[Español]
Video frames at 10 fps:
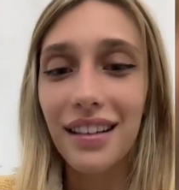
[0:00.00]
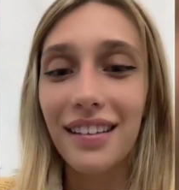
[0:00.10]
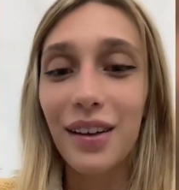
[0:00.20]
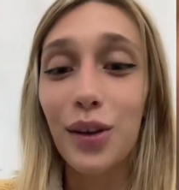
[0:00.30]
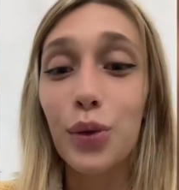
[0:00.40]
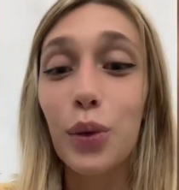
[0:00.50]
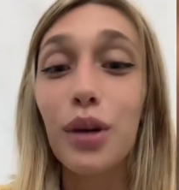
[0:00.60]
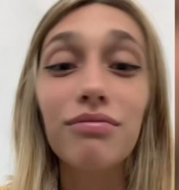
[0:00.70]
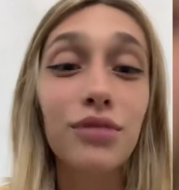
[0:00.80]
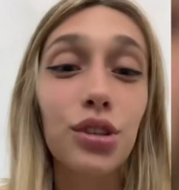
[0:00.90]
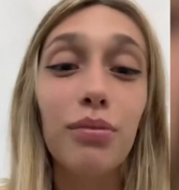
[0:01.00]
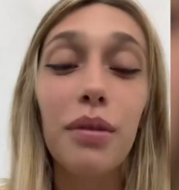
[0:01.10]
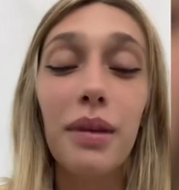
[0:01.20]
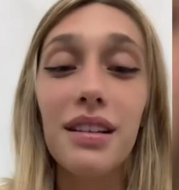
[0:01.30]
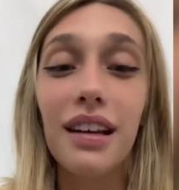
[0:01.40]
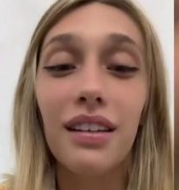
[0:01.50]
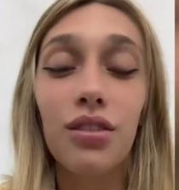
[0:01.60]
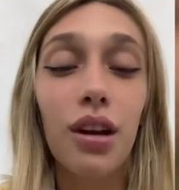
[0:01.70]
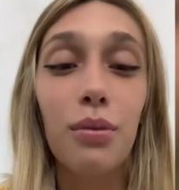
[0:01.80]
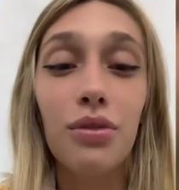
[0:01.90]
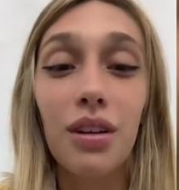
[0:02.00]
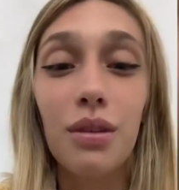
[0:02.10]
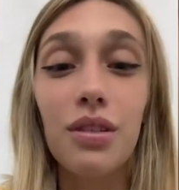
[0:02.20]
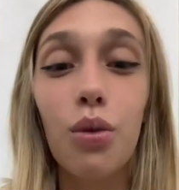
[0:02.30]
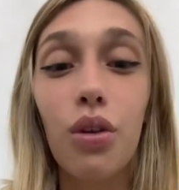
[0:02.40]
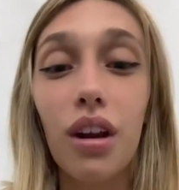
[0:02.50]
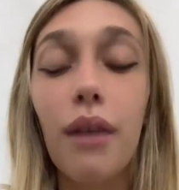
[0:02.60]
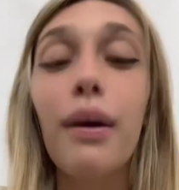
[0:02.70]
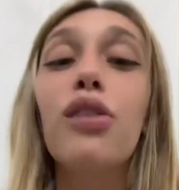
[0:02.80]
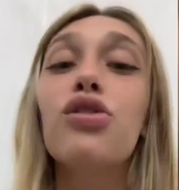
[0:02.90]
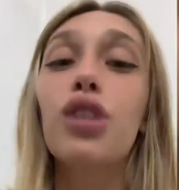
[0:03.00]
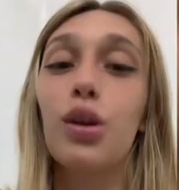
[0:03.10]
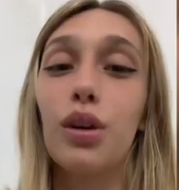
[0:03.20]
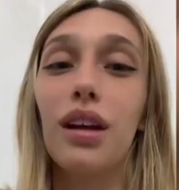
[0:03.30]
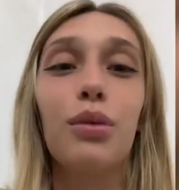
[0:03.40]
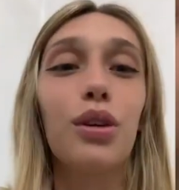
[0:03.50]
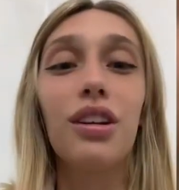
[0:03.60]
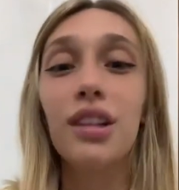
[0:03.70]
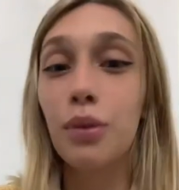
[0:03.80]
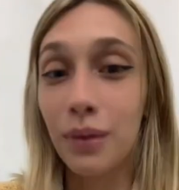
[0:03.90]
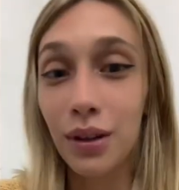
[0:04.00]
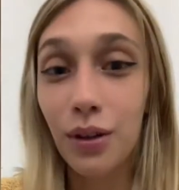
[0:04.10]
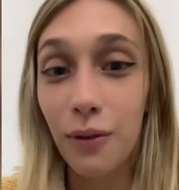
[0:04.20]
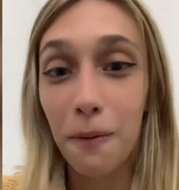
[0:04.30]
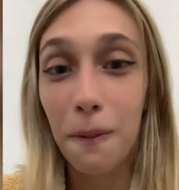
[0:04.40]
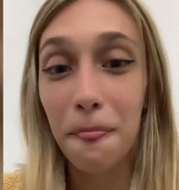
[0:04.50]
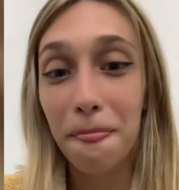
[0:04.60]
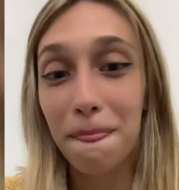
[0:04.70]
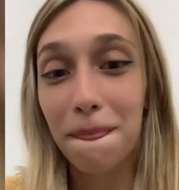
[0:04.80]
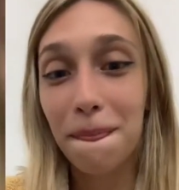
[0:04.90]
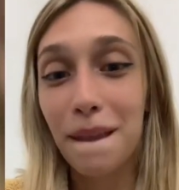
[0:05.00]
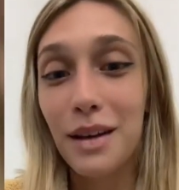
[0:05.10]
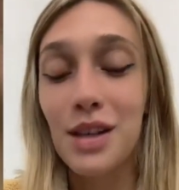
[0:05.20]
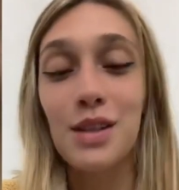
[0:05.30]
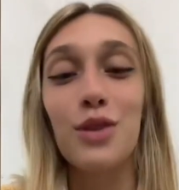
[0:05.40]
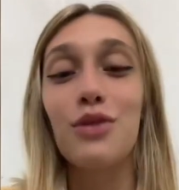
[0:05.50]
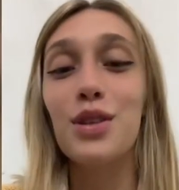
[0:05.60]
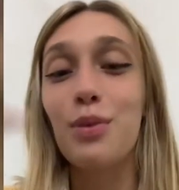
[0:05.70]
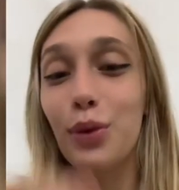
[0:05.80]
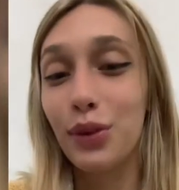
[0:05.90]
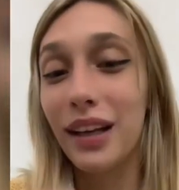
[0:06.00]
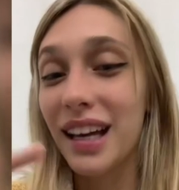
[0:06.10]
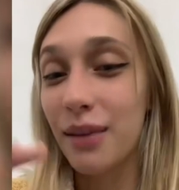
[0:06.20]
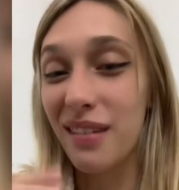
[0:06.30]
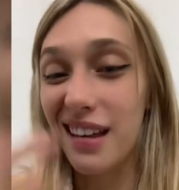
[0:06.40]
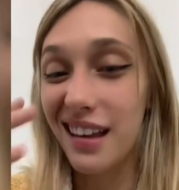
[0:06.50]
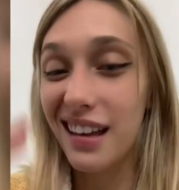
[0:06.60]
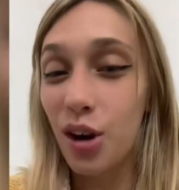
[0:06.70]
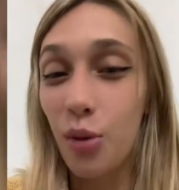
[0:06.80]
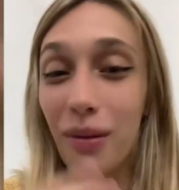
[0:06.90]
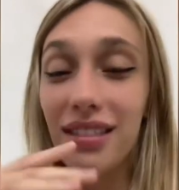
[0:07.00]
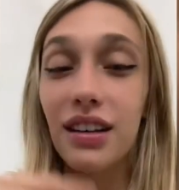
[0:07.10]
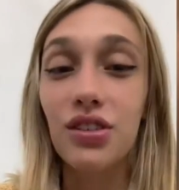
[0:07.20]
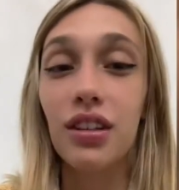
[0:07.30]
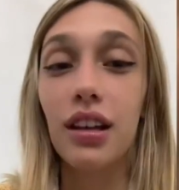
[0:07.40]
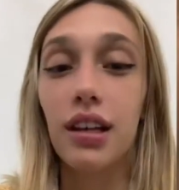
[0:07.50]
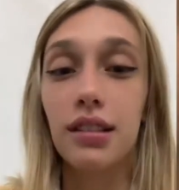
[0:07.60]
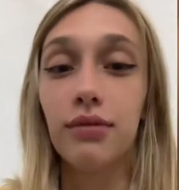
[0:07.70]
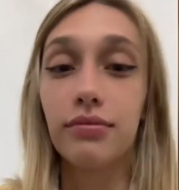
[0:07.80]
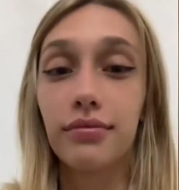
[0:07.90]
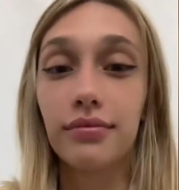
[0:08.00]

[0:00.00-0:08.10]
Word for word: es entretenido tu Yo me parece que soy la persona más aburrida. Va, no soy aburrida, pero en este momento. O sea, si no fuese por ustedes que me comentan, yo estaría así.